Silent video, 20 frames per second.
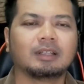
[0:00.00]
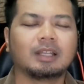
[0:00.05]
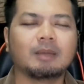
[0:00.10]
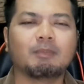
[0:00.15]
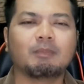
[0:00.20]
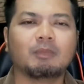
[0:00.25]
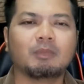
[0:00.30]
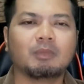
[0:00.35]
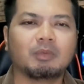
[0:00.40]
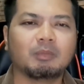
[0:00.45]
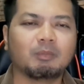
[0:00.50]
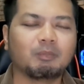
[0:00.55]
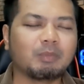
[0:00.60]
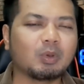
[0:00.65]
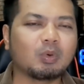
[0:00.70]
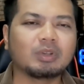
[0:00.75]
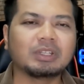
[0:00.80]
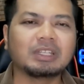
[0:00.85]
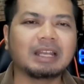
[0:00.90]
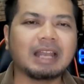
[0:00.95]
และ
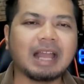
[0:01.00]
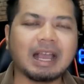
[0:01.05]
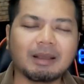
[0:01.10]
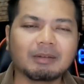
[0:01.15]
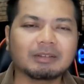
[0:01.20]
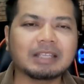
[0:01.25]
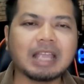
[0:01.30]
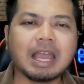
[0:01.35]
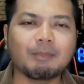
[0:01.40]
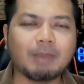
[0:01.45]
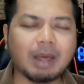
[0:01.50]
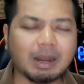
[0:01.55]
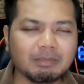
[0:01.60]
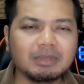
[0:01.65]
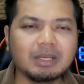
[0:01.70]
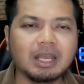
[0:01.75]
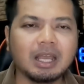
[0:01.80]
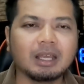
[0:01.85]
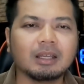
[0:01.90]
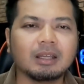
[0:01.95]
เป็นคนที่รักชาติบ้า
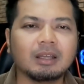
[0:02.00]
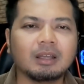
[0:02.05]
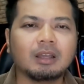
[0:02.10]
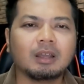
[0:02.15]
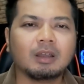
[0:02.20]
นเมือง